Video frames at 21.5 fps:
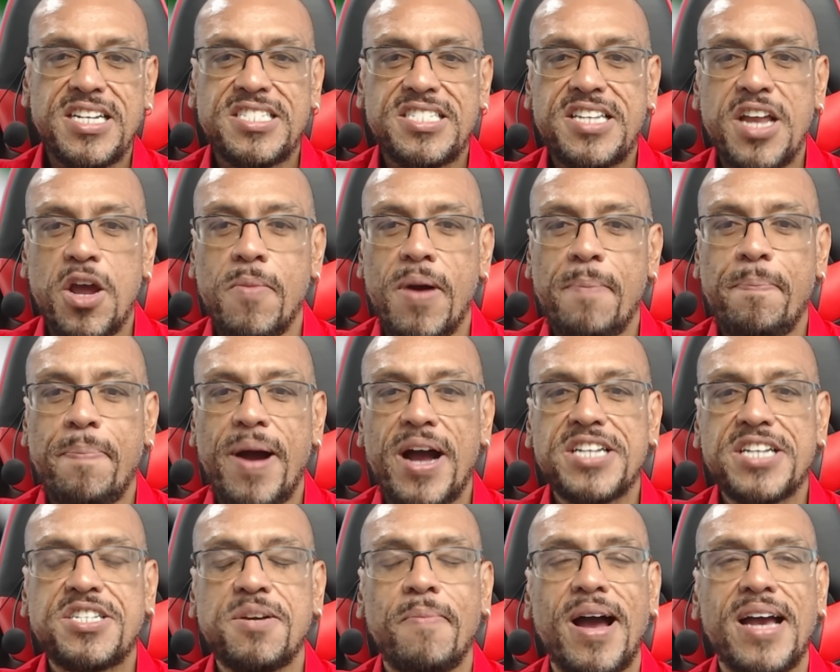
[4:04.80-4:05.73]
tem uma
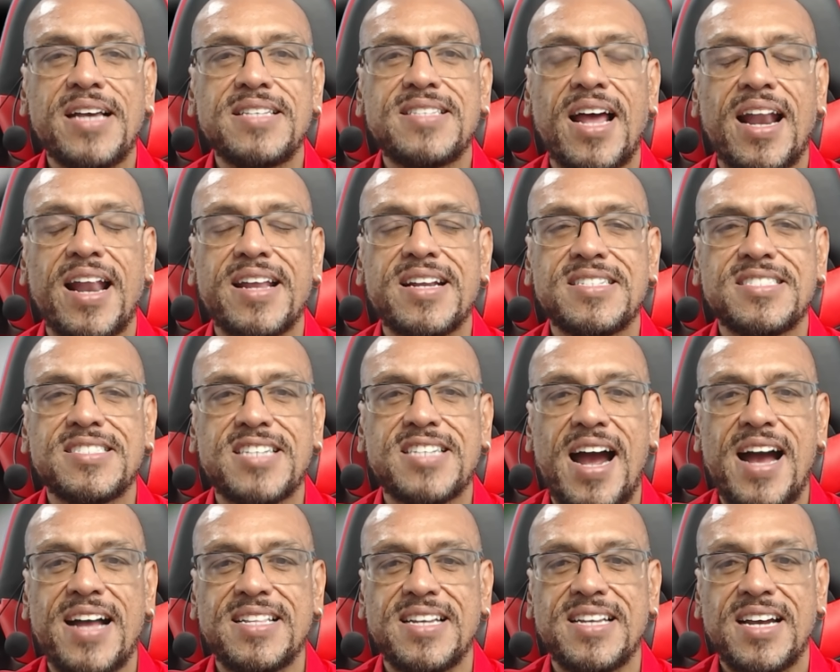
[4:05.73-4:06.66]
parte mais
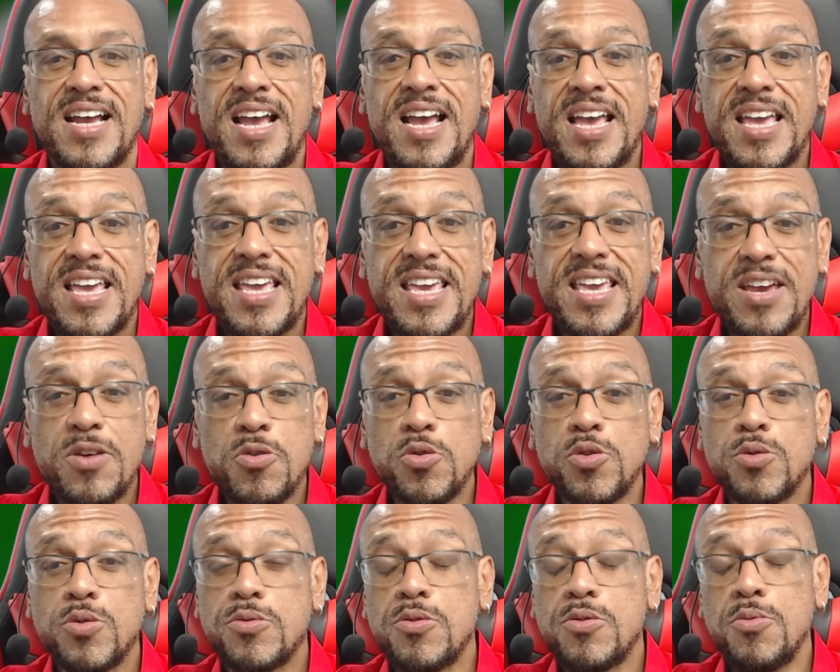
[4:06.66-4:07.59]
alaranjada. E o,
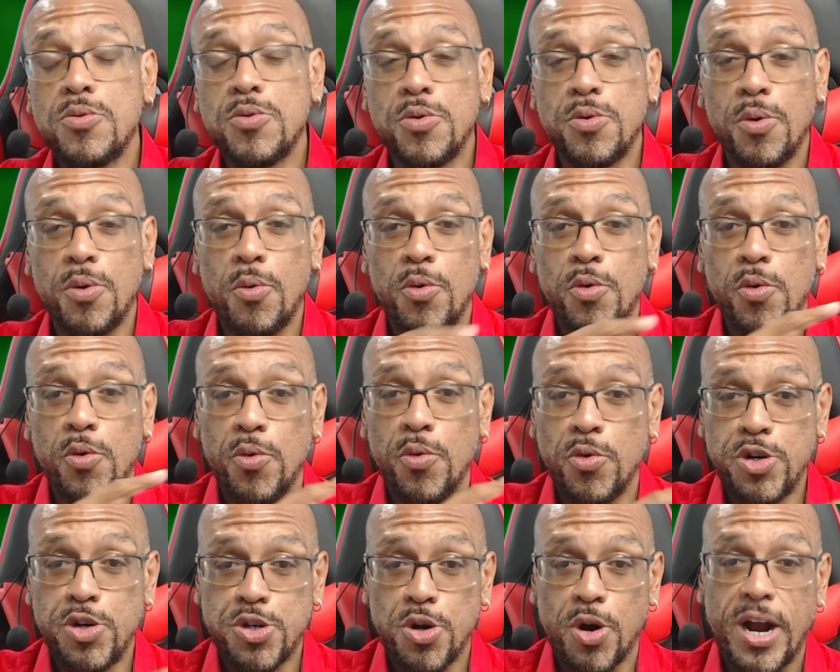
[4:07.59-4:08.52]
o, o,
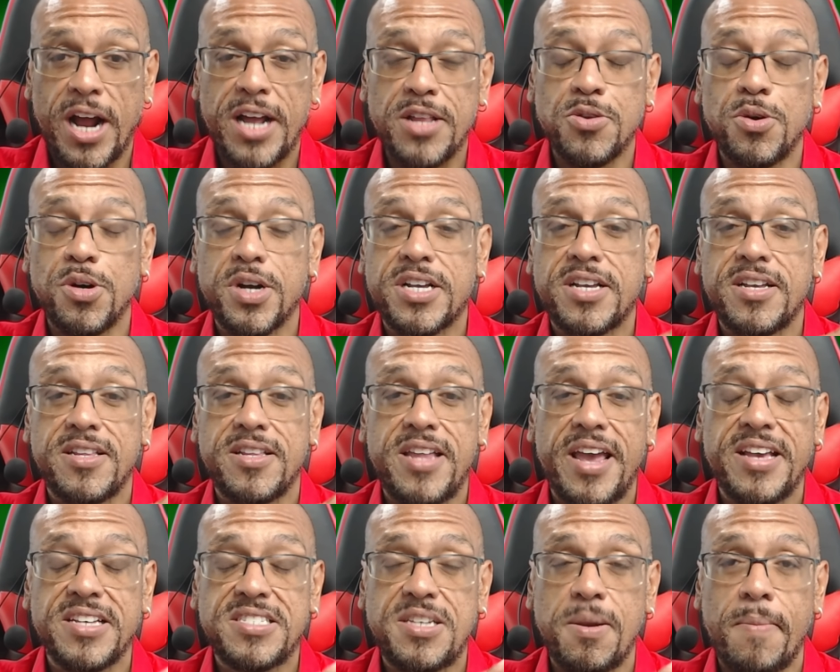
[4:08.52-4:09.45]
o jogador que tem
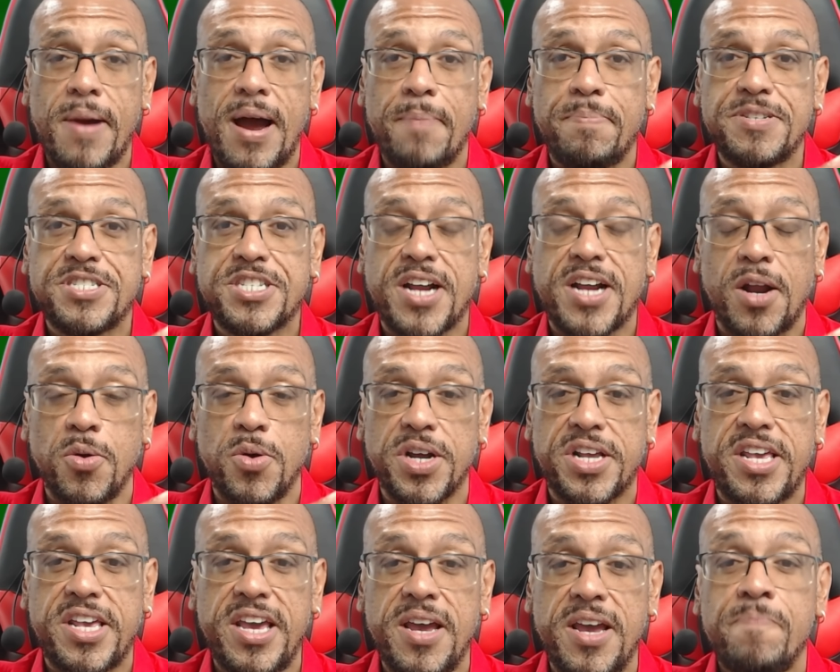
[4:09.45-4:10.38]
esse mapa de calor
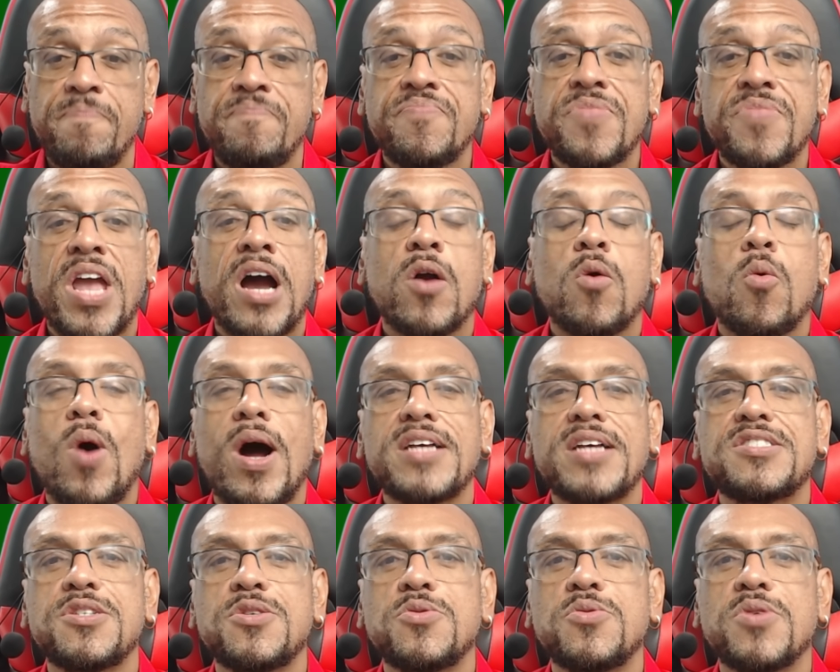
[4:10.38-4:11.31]
aqui
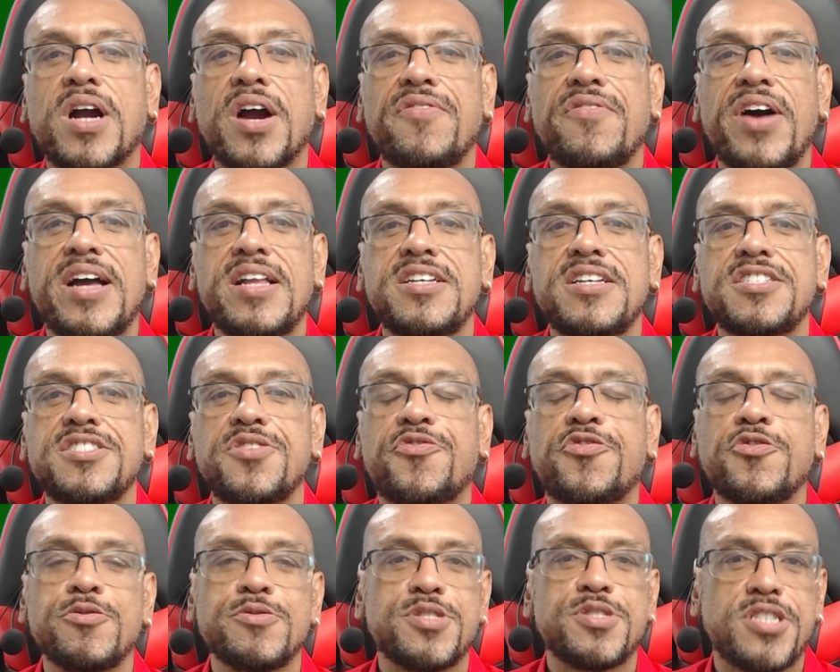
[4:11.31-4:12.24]
quase nunca vai nem de
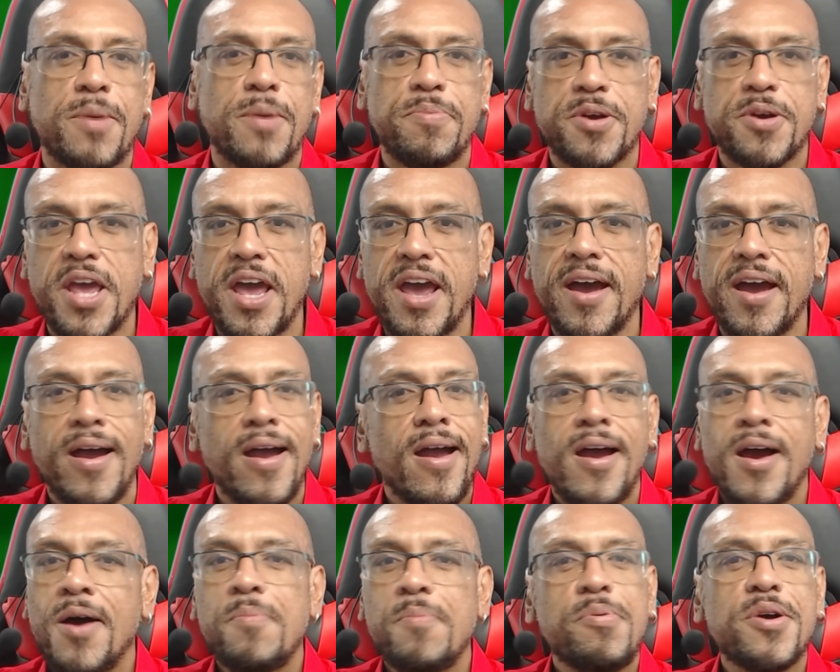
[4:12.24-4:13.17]
fundo. Sabe por quê?
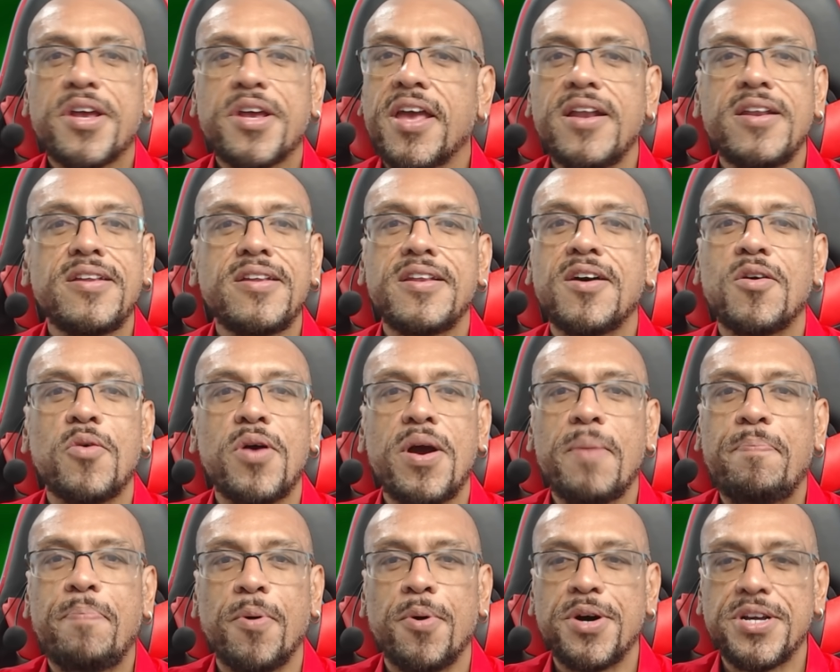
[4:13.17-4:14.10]
Porque ele não é
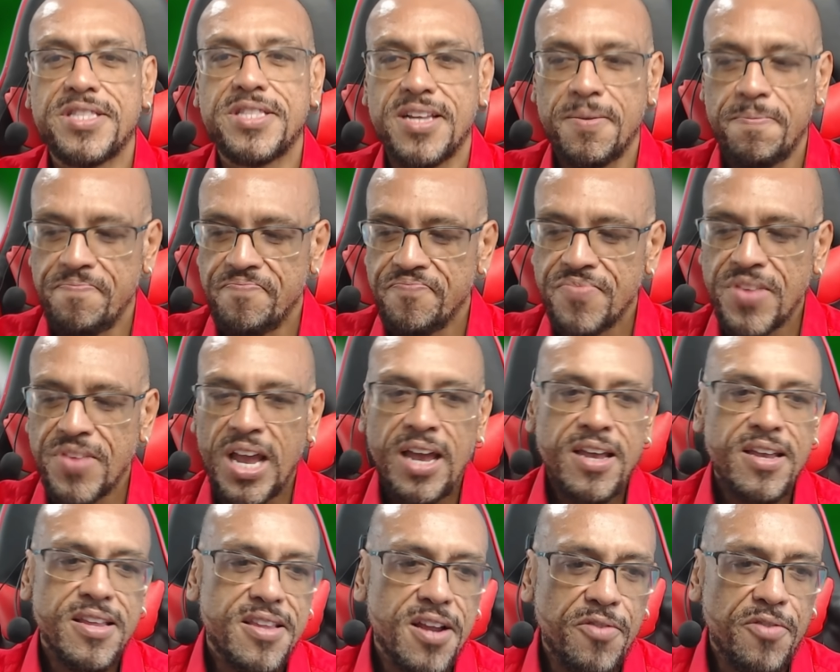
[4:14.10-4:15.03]
ponta.
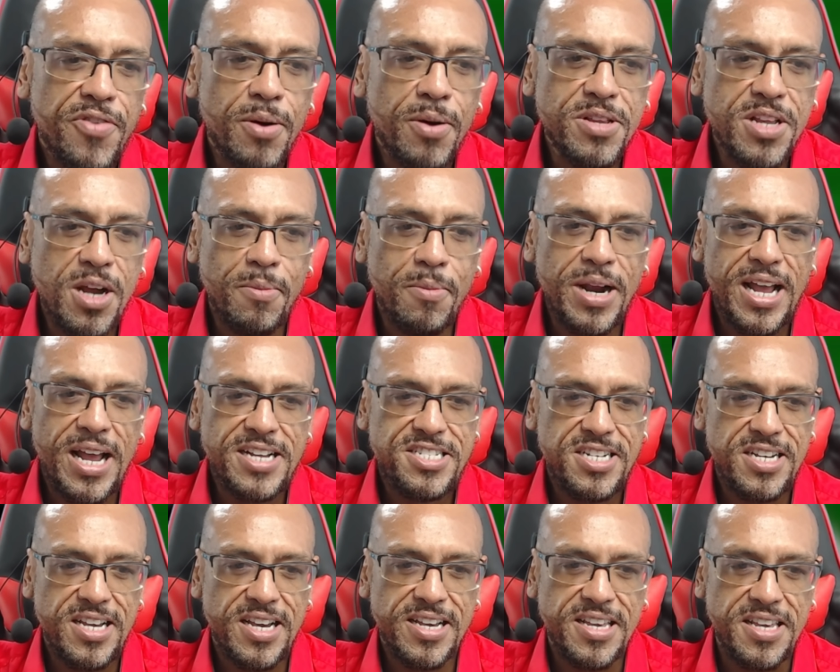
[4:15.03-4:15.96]
Então vamos dar uma
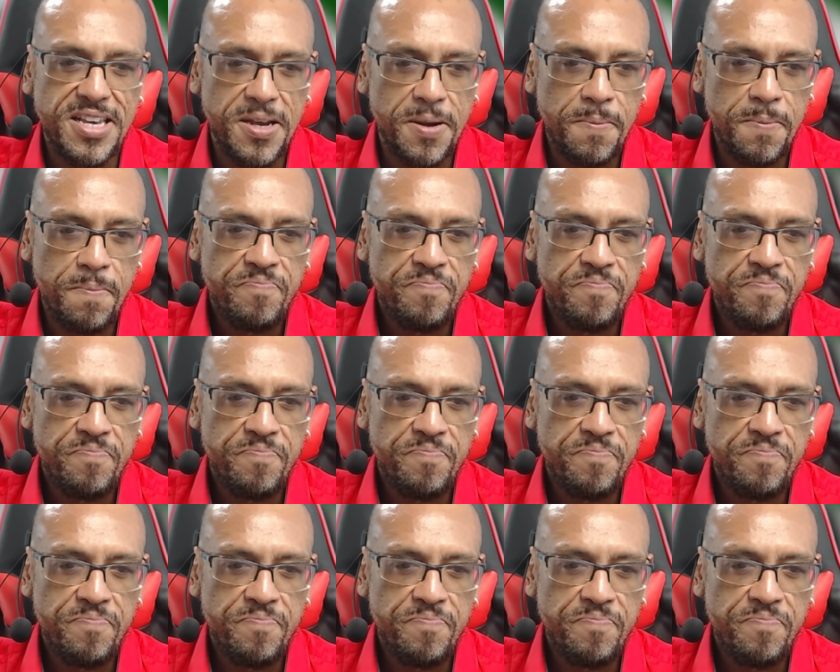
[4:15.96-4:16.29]
olhadinha aqui.